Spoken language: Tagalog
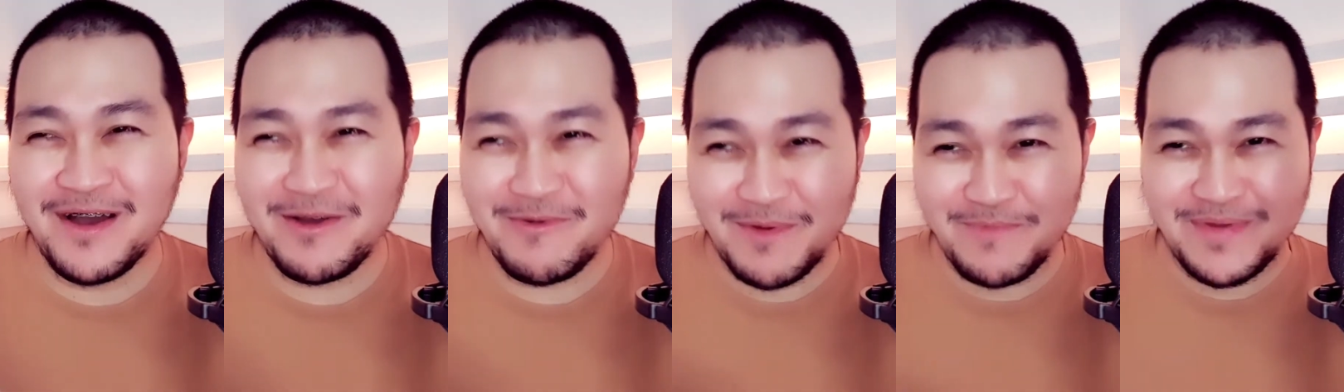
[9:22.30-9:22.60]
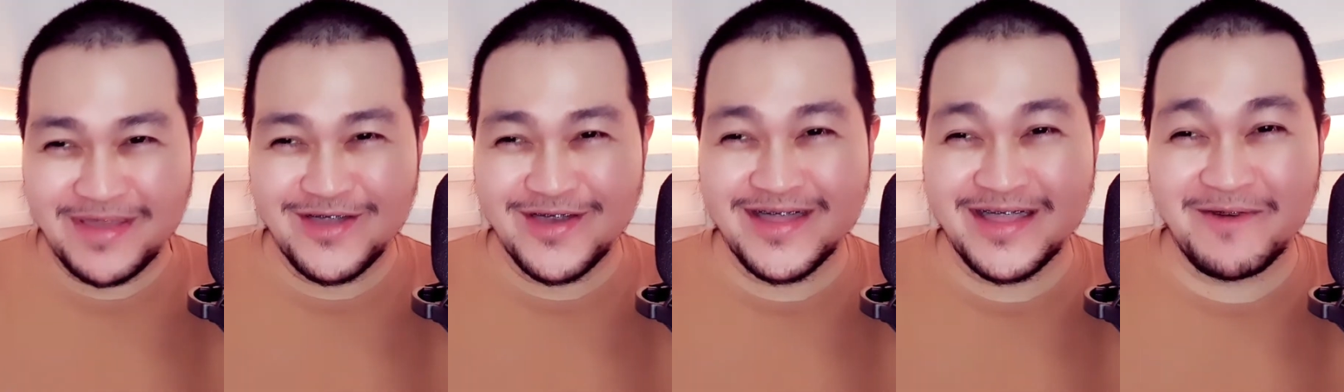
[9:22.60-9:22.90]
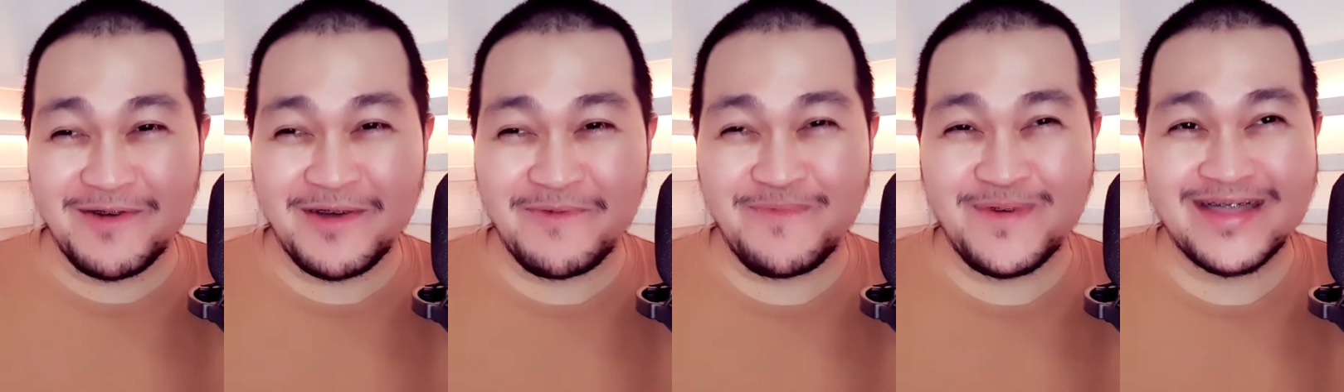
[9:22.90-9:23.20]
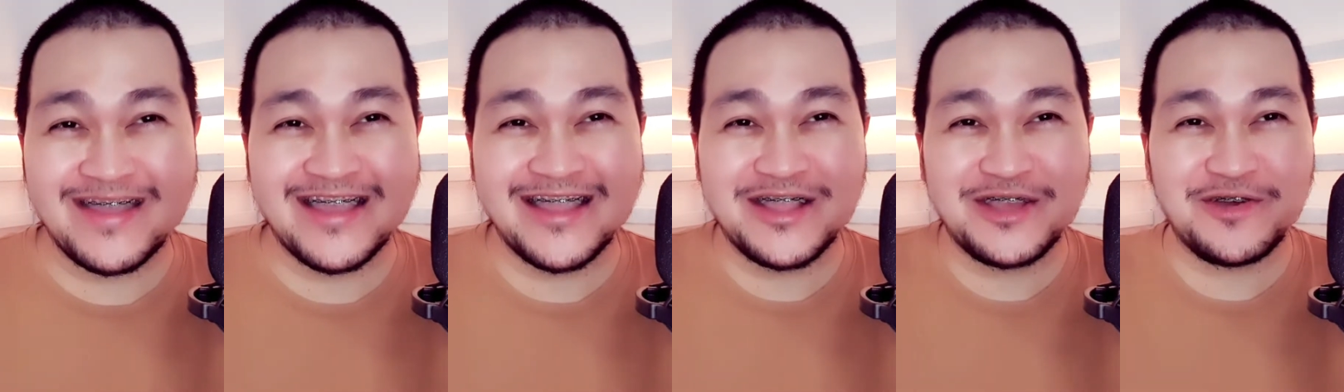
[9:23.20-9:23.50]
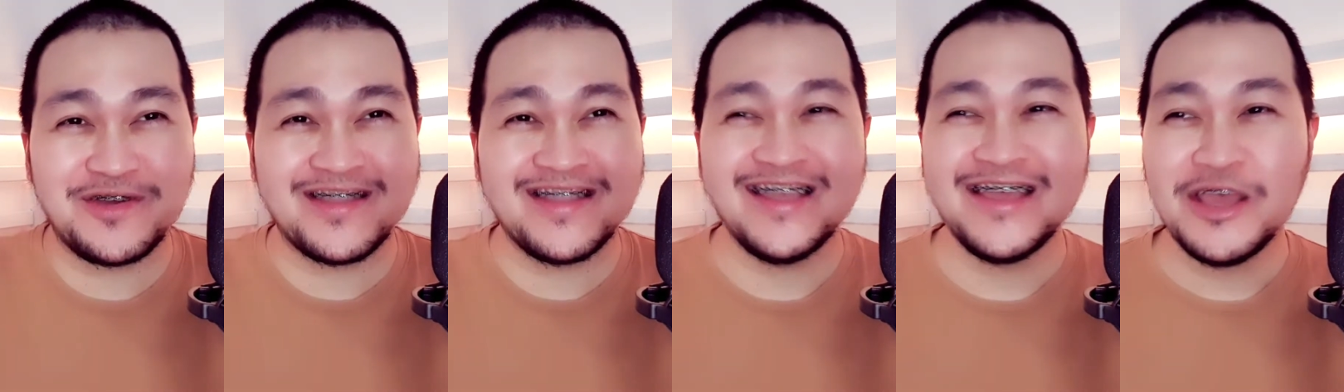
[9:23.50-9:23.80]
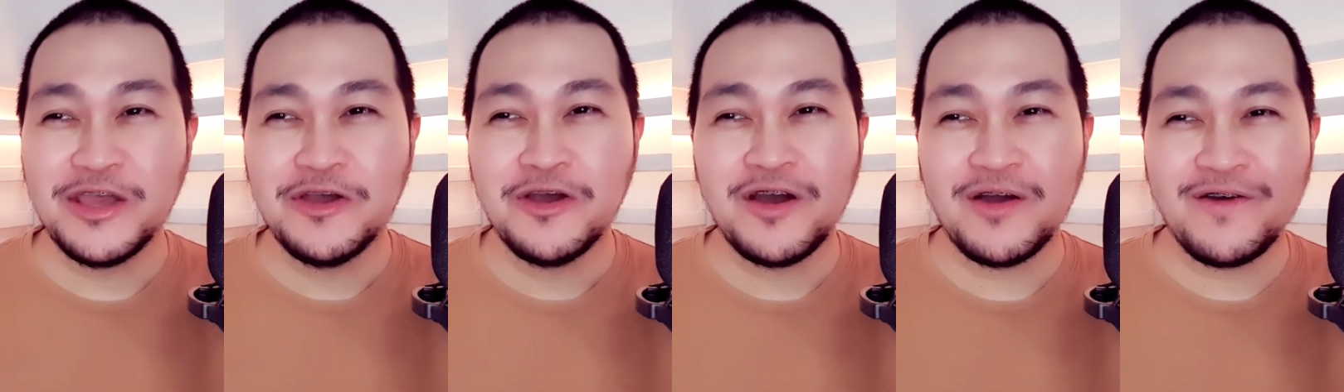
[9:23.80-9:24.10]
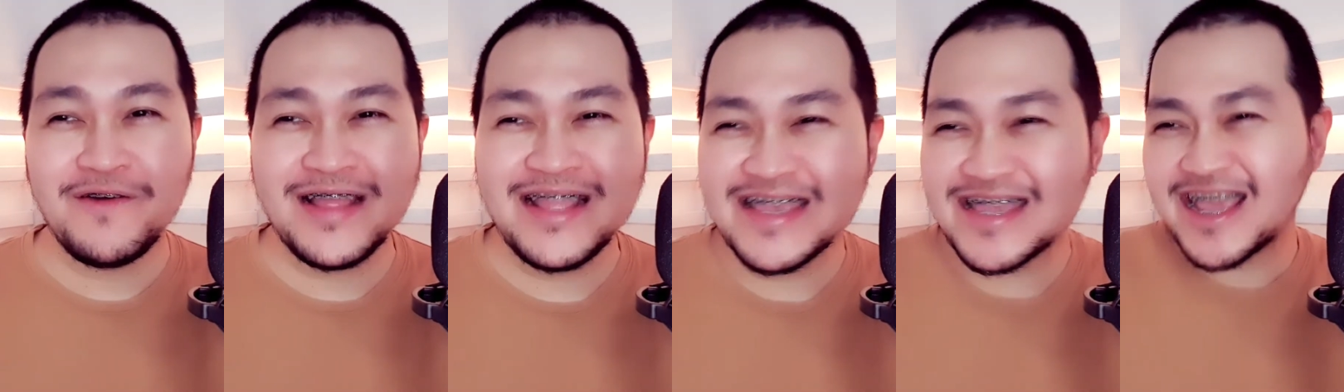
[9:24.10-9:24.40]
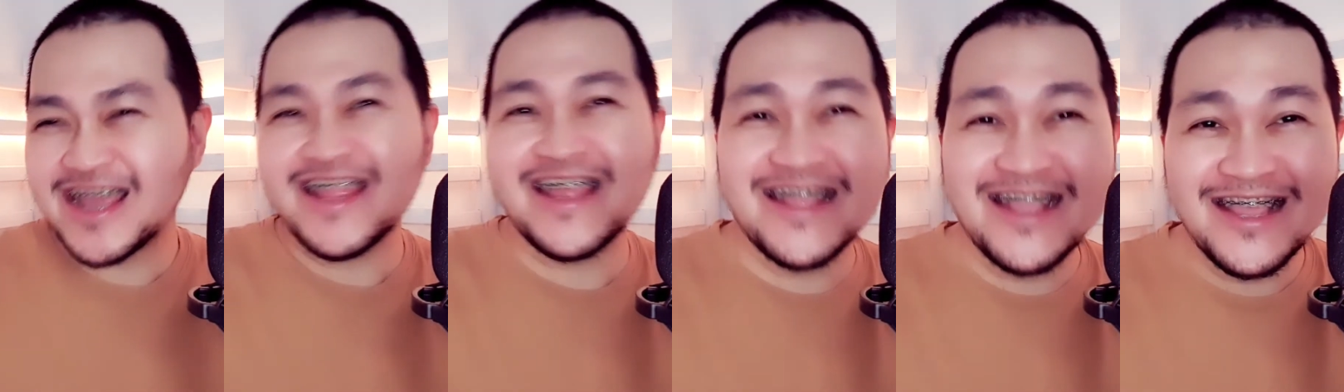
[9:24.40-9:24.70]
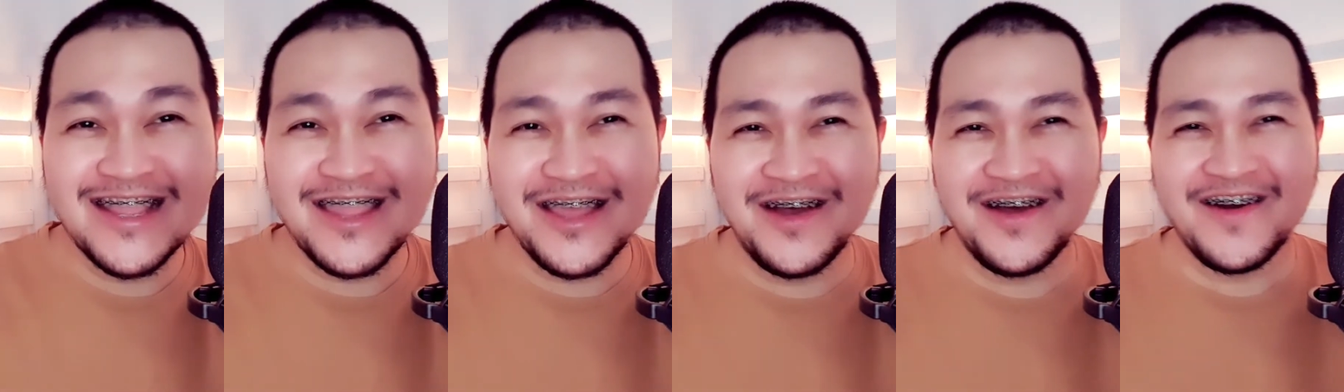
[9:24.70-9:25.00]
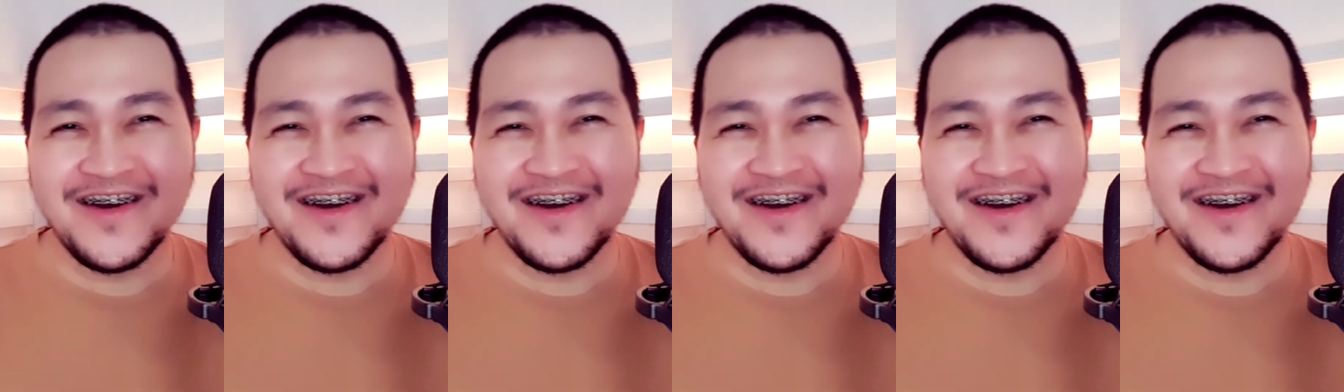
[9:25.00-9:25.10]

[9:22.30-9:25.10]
O pa doon ang kapatid ko. Umalis ka na dito.